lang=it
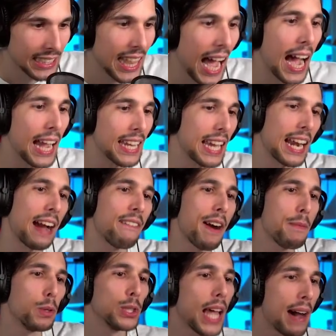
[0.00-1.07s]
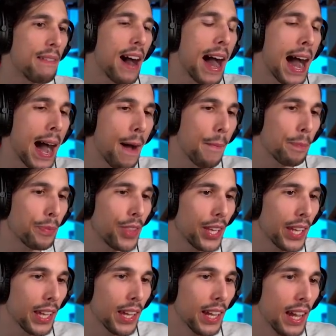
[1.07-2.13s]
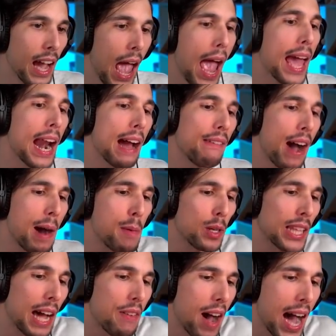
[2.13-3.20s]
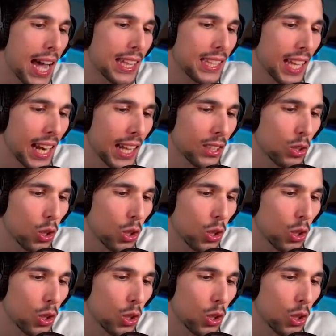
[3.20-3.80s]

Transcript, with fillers: Dai, eravamo davanti. Eravamo davanti alla